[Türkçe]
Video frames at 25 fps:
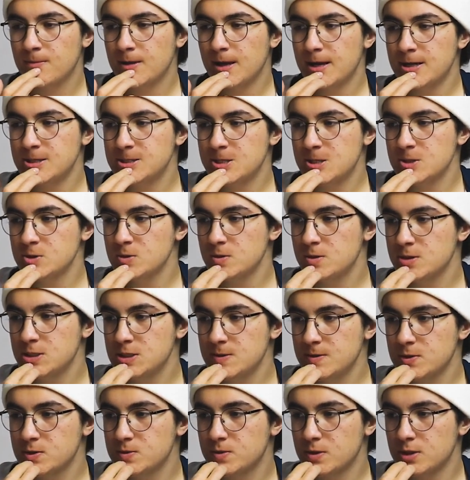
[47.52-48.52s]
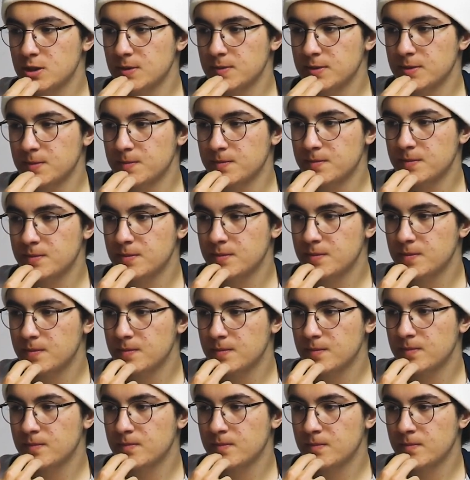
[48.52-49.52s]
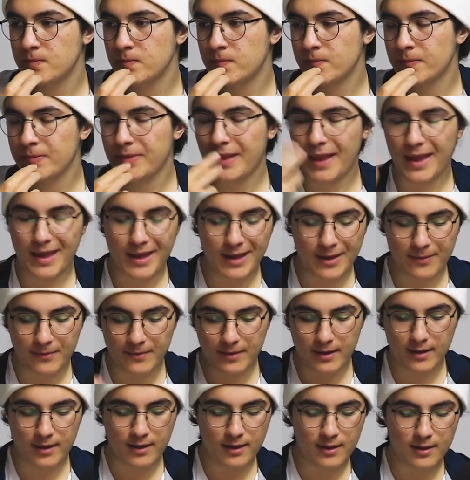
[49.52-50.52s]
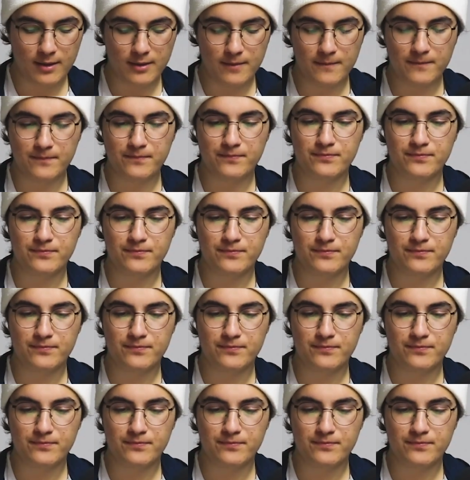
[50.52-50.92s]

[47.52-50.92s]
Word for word: Gerçi en son ne zaman spor yaptım? Aman.